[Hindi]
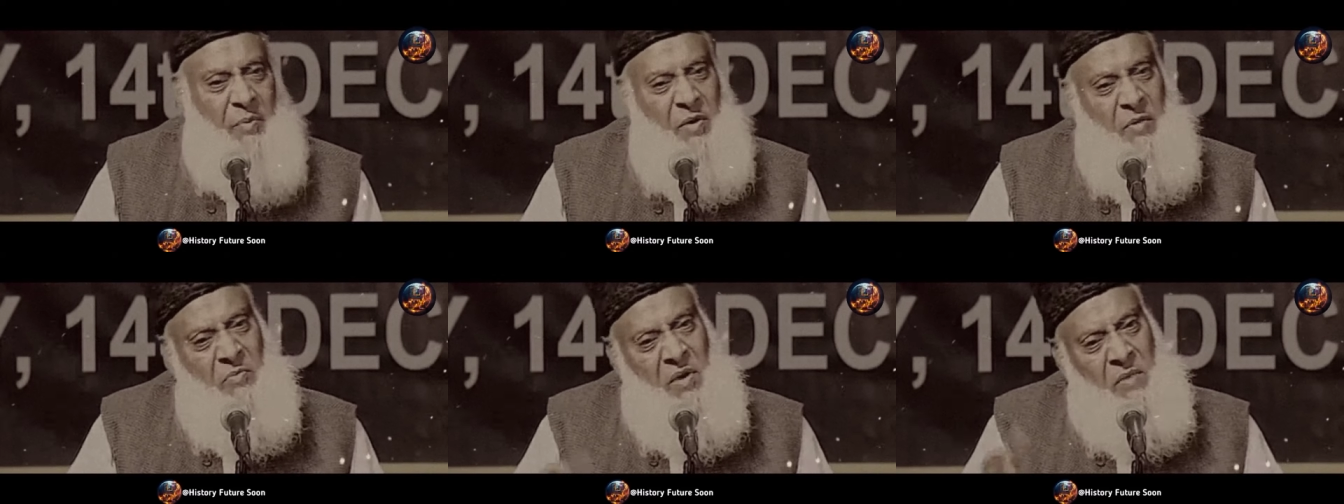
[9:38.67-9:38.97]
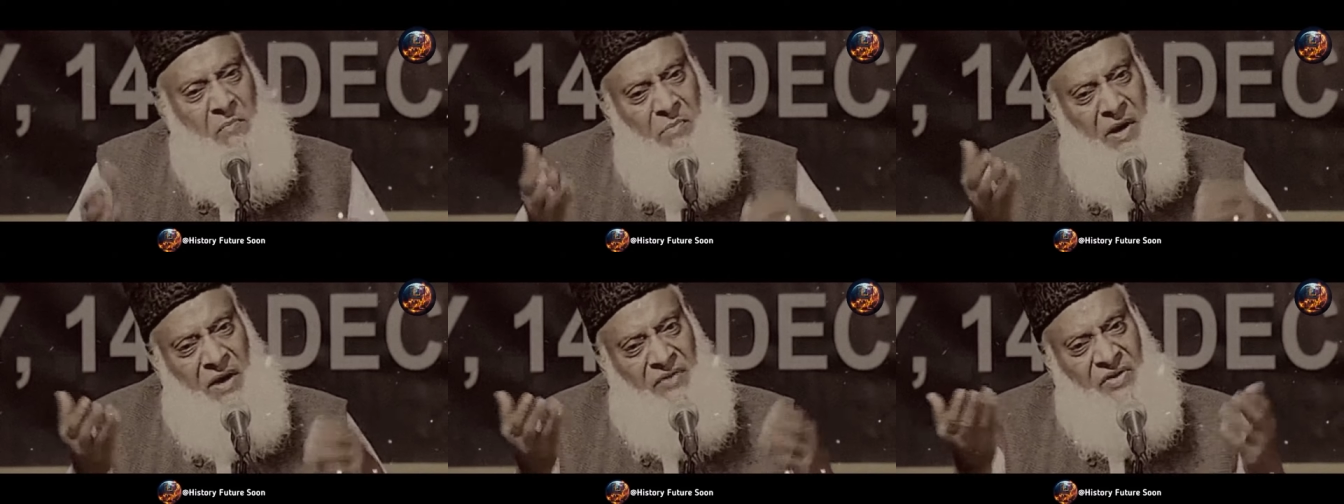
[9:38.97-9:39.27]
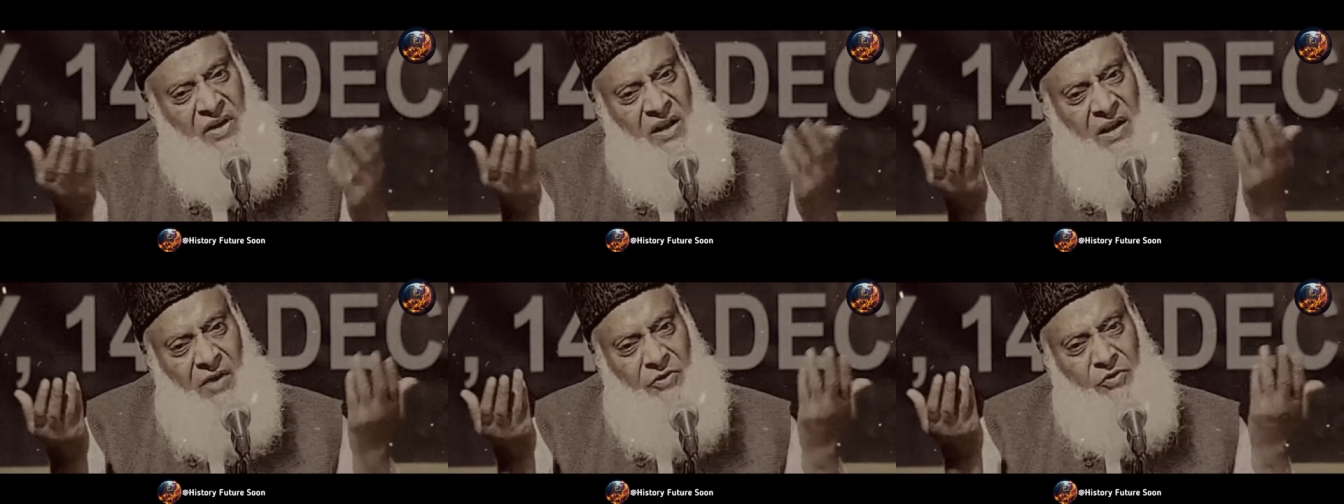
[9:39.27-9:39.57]
कभी
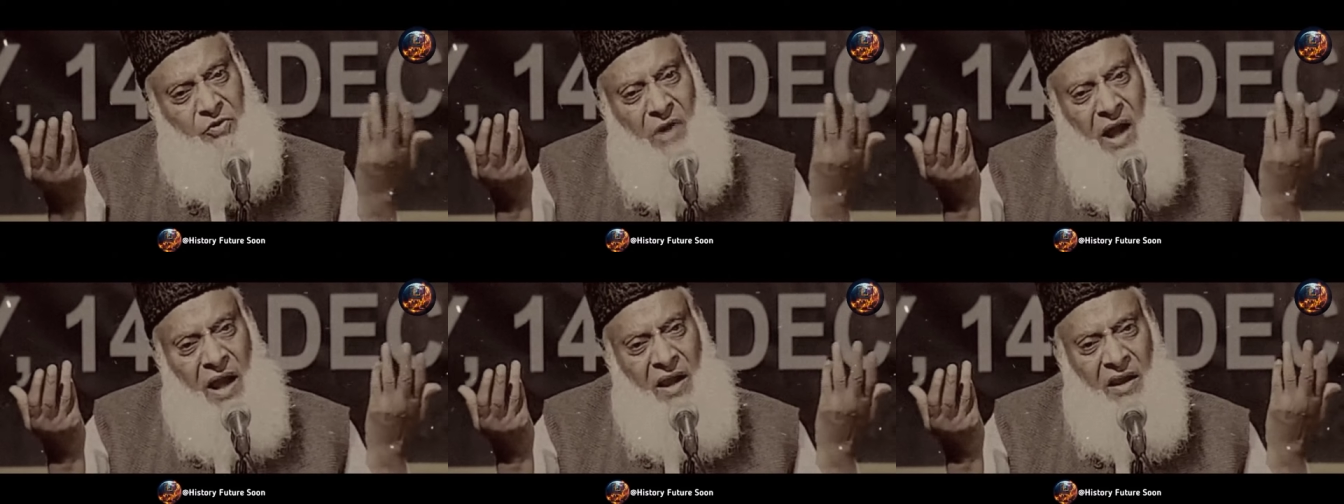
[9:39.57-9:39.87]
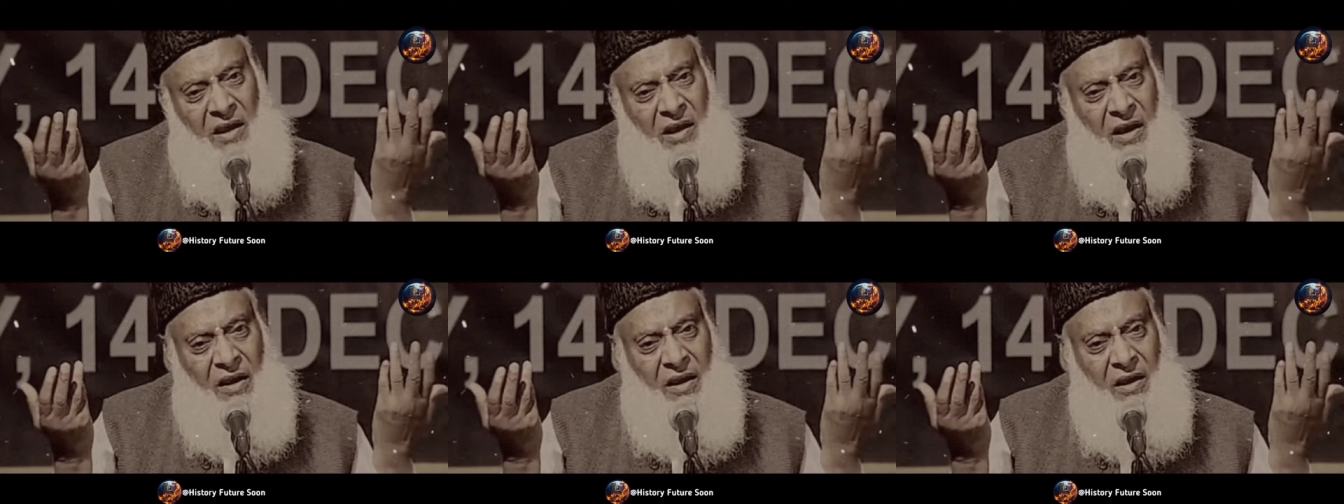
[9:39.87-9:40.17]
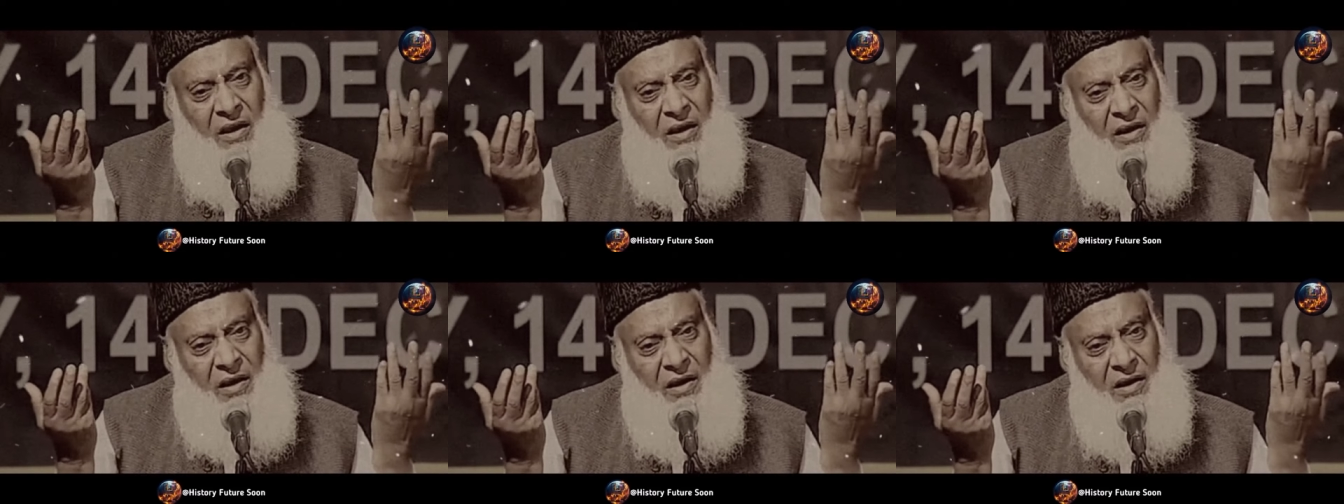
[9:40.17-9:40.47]
बिंबर से न सुनाई
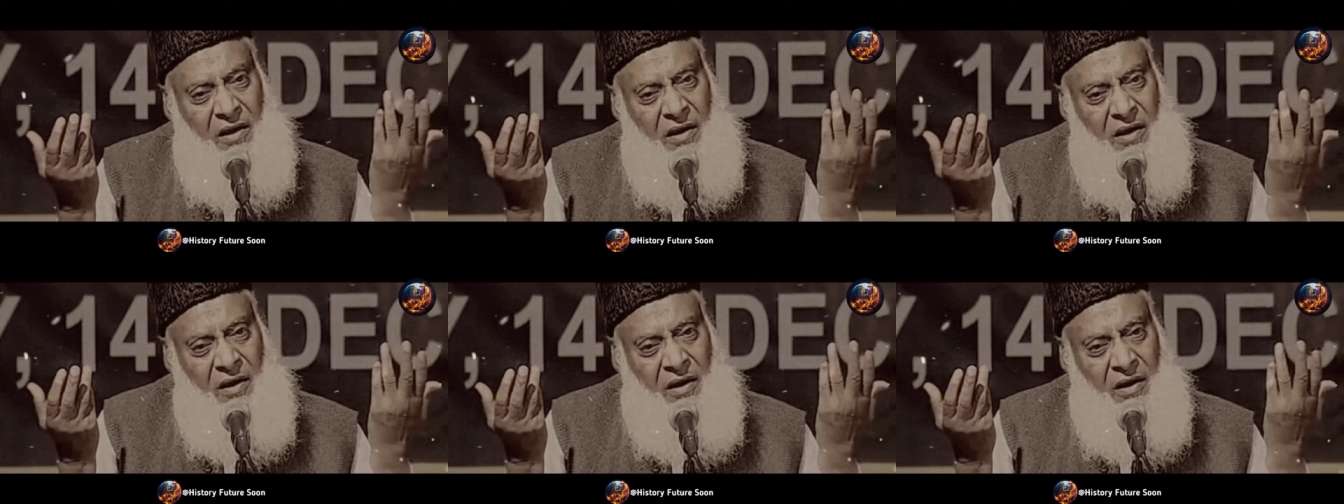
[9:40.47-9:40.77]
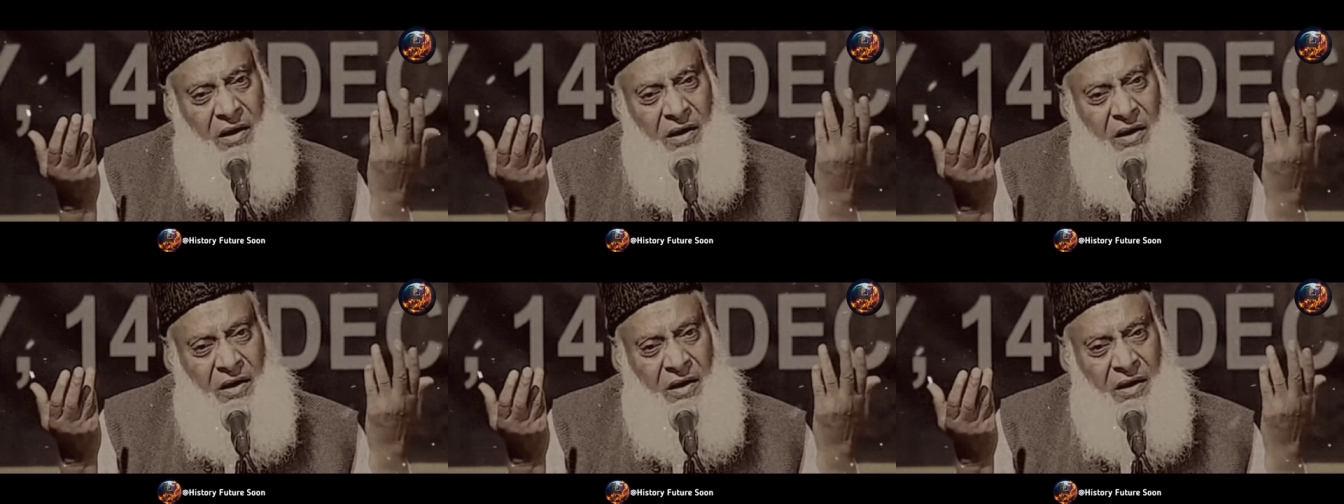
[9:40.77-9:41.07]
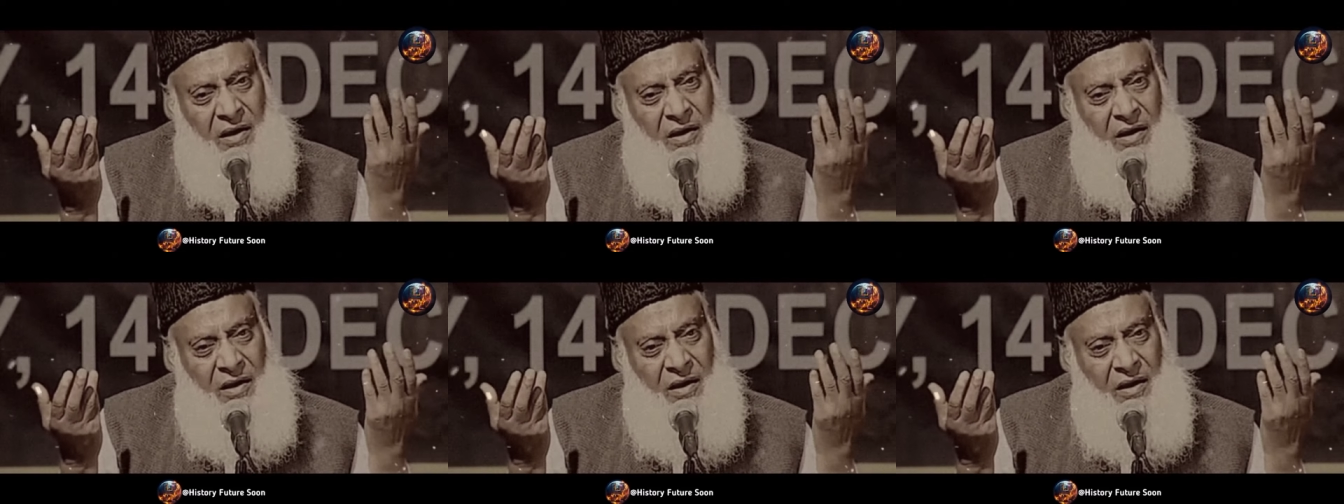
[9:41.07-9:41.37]
गई
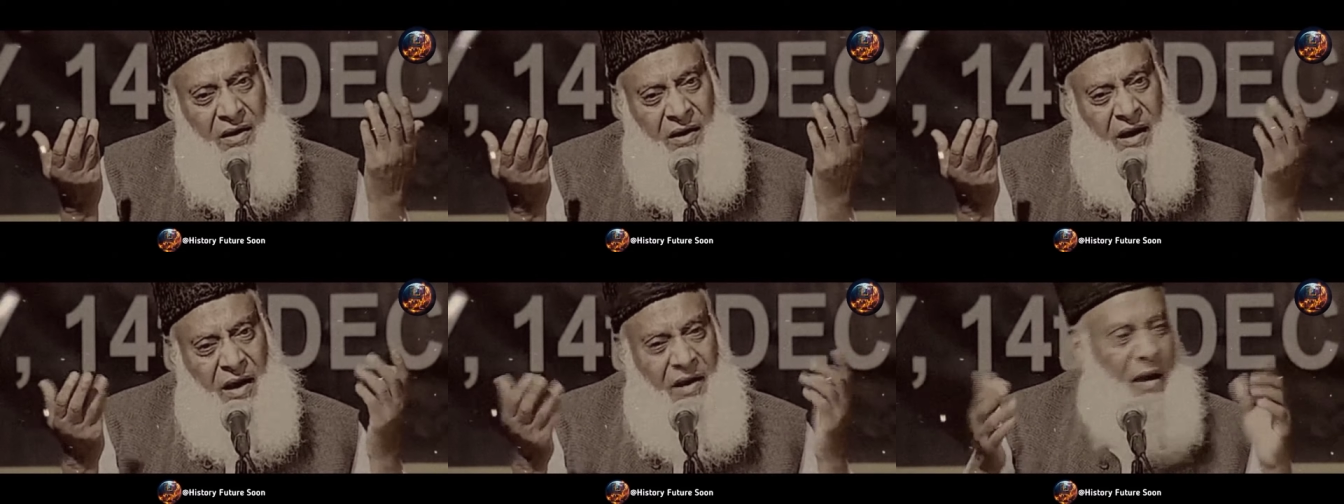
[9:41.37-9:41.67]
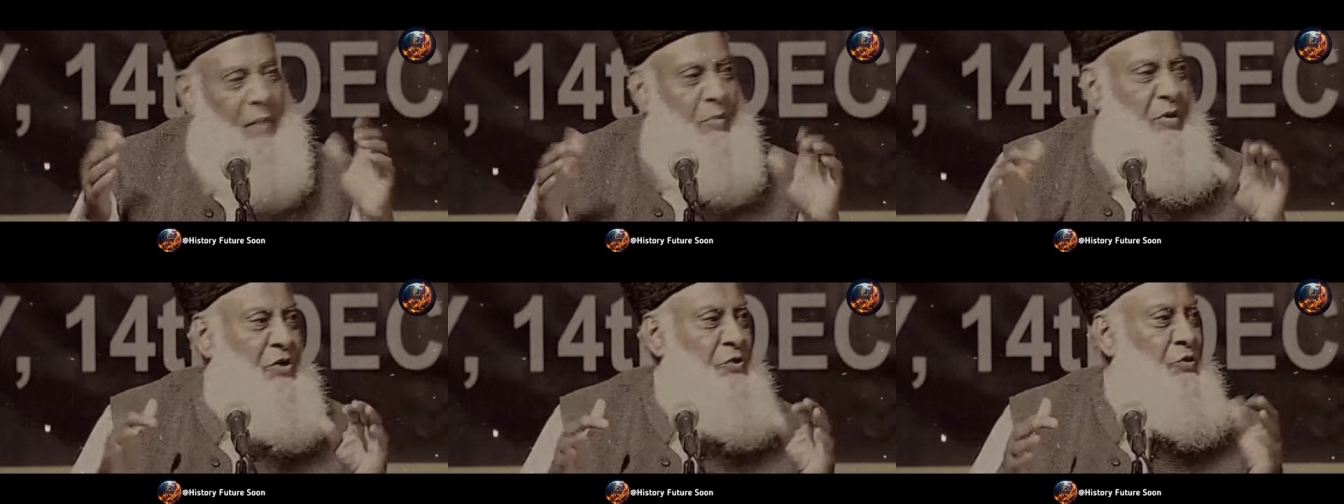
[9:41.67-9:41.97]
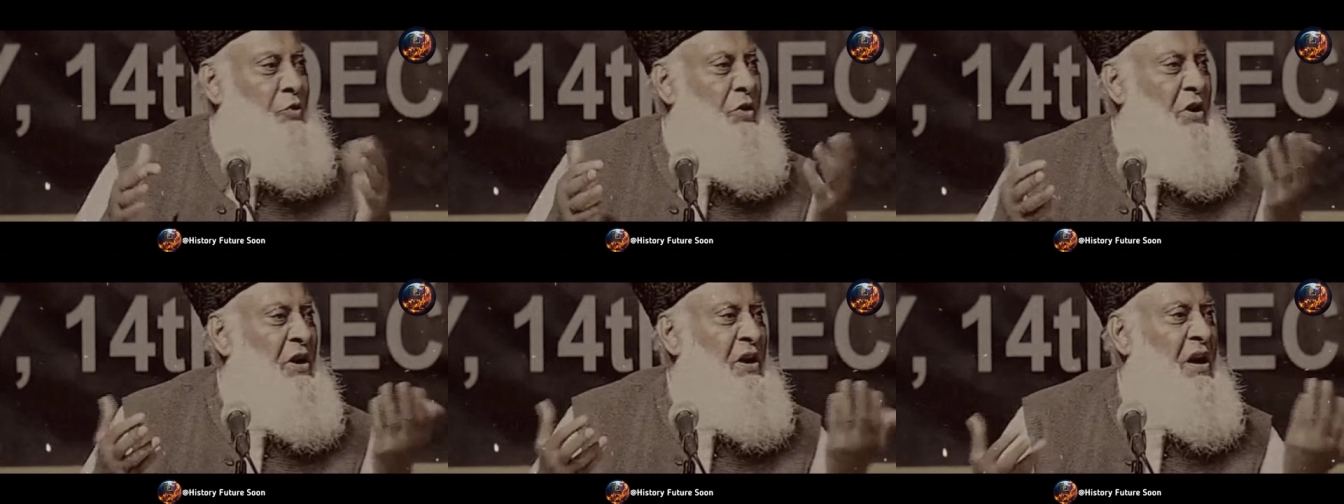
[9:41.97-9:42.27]
न
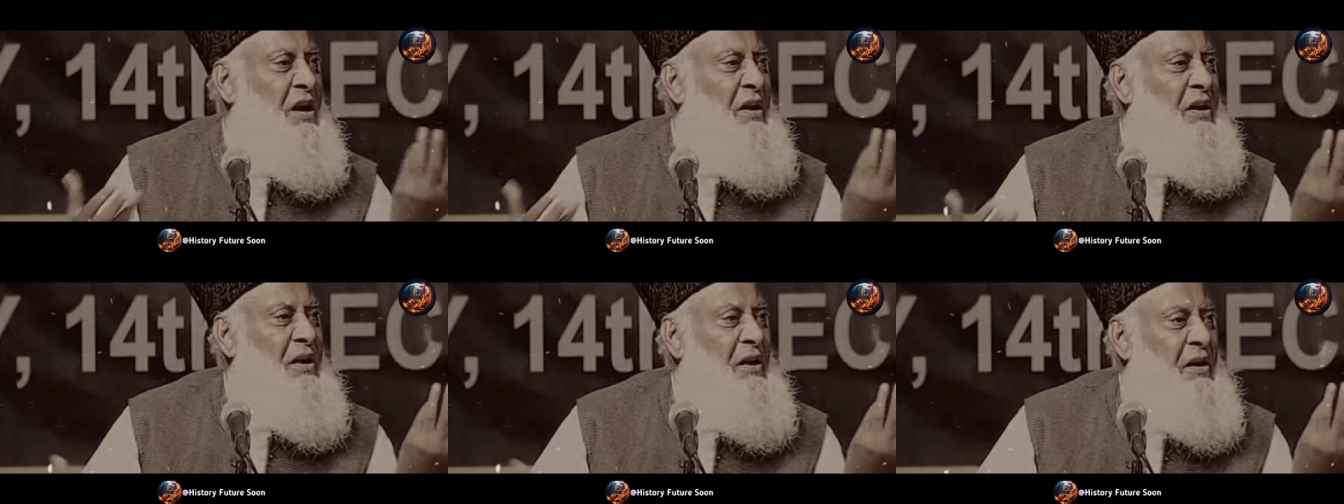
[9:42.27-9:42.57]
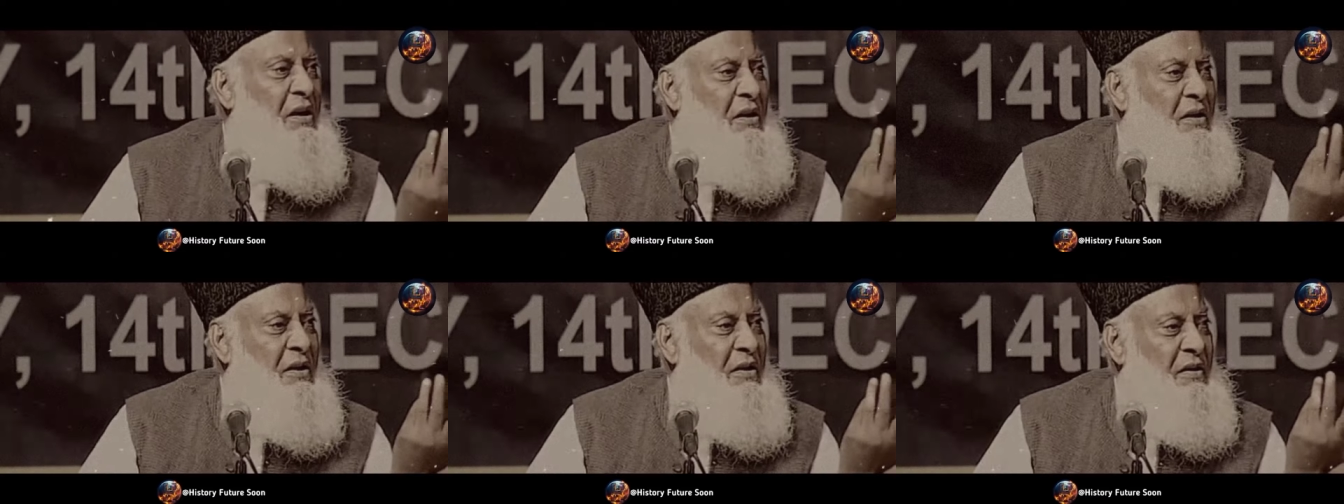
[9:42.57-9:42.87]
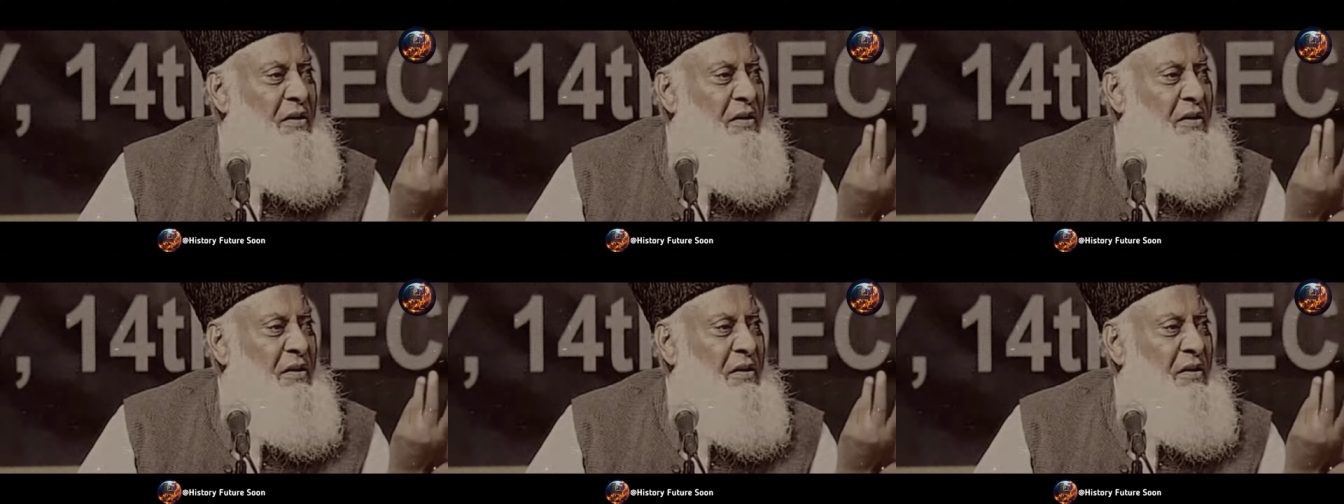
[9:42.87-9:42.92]
कभी सुनी गई